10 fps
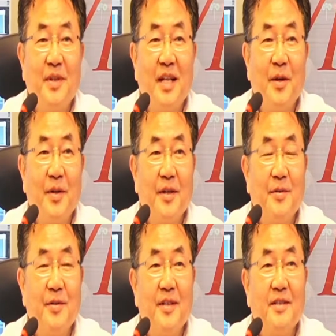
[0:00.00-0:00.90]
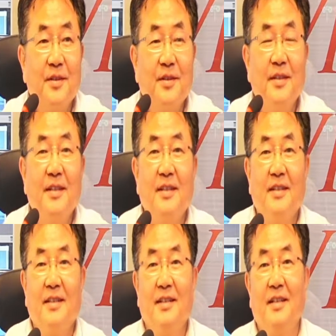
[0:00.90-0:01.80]
나오기 위해서
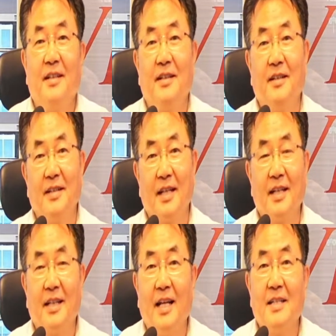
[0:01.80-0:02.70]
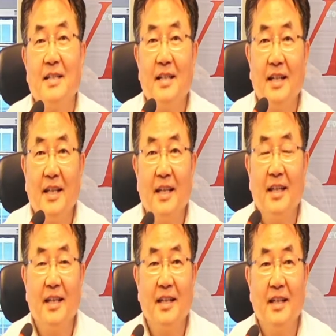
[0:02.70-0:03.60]
어, 약간 날씬하게
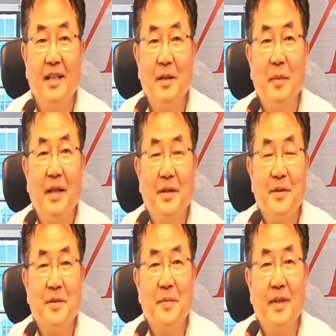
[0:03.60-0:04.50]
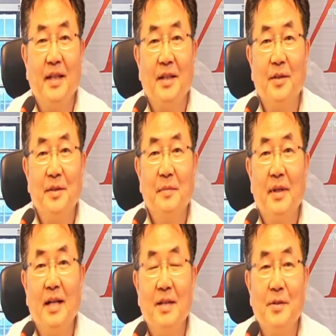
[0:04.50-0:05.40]
예, 만들었습니다.
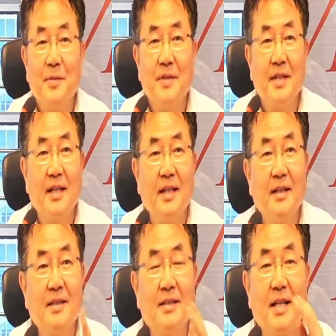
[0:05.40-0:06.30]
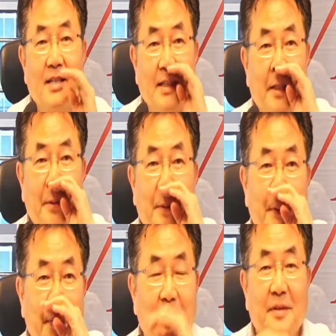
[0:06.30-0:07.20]
거짓말을 할 수 없으니까 사실대로
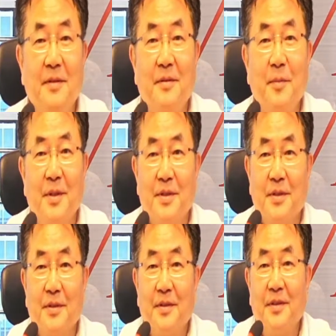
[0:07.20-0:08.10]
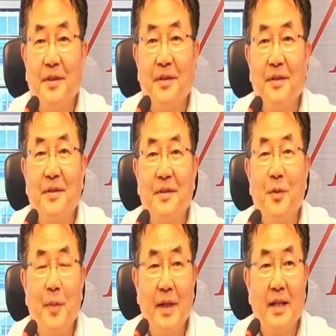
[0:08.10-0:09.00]
어, 먼저 어,
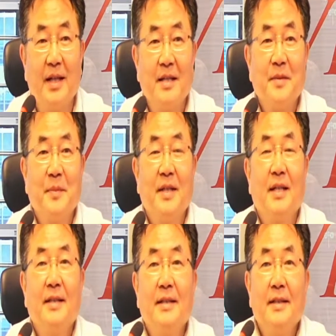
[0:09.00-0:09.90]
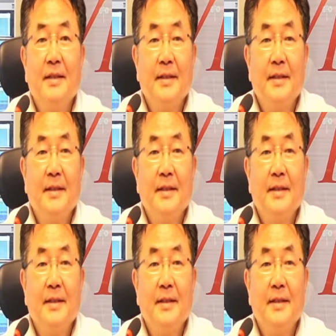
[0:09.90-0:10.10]
고백을 하겠습니다.